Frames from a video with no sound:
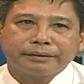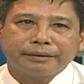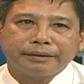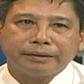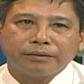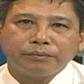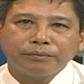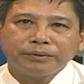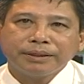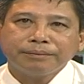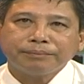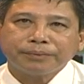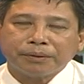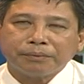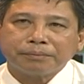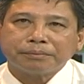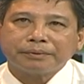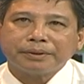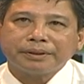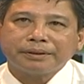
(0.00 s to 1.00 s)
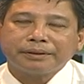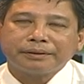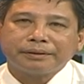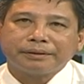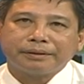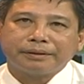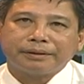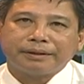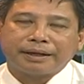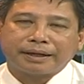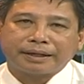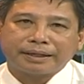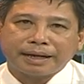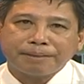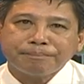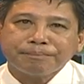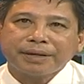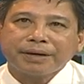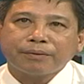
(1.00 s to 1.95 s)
thì cũng tiếp tục á, là cấp